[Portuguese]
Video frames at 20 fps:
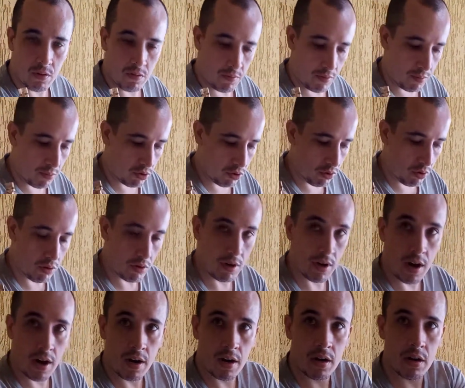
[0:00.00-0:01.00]
Vamos
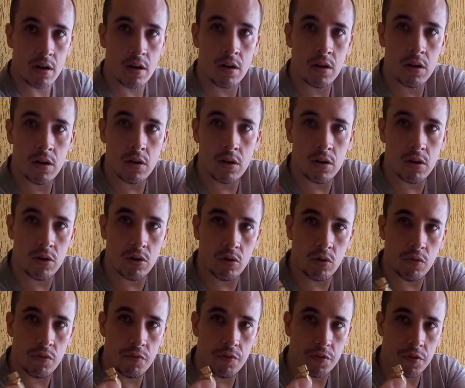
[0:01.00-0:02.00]
colocar no
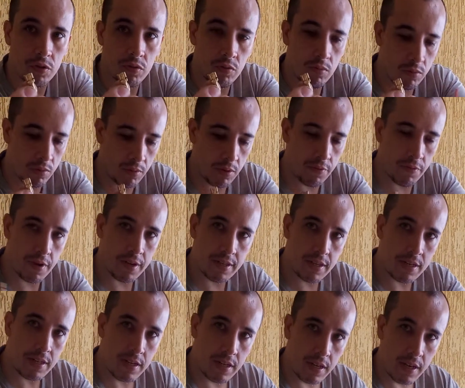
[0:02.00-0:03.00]
fio e fazer
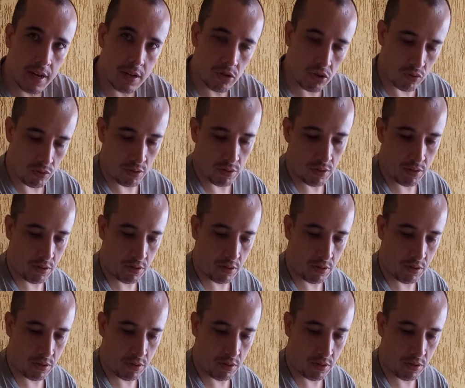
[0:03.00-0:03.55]
as ligações.